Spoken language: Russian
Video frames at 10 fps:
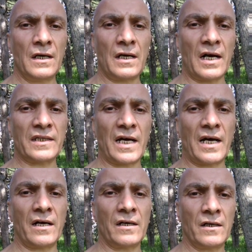
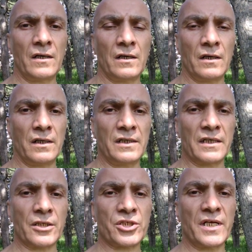когда э,
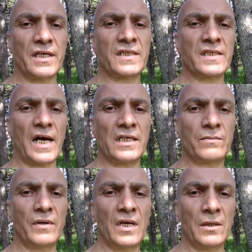язычник царь
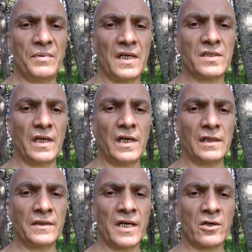
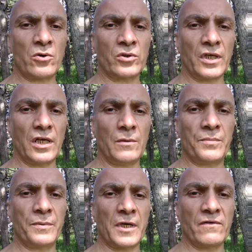переселил народы и
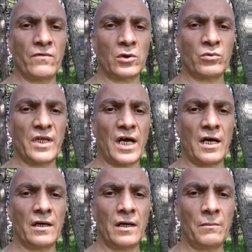привел
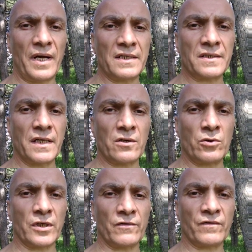туда пять
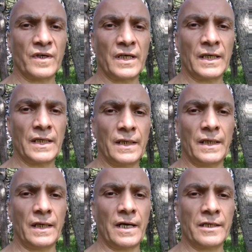народов –
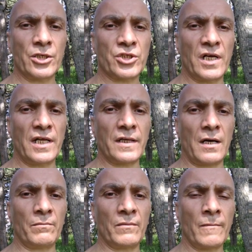и они жили
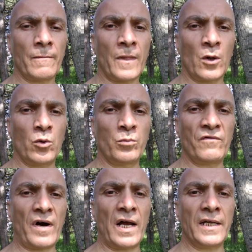там.
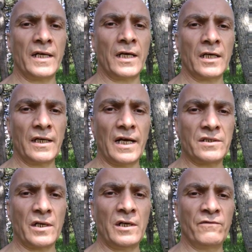Убивали
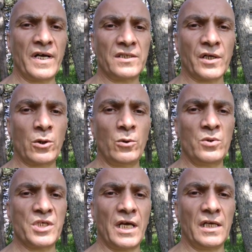эти львы этих
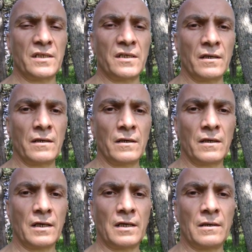людей,
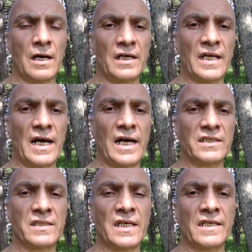когда
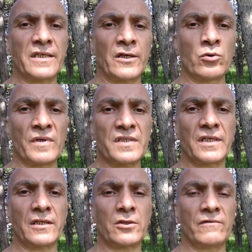царь
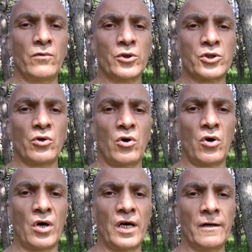додумался до того,
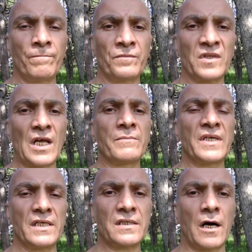что там
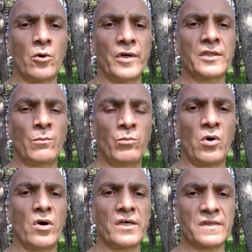есть какой-то
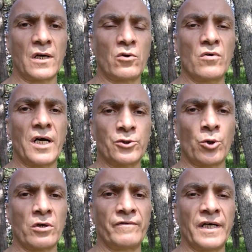бог, закон
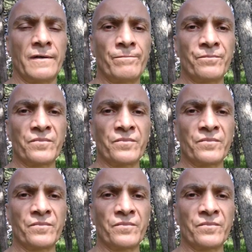которого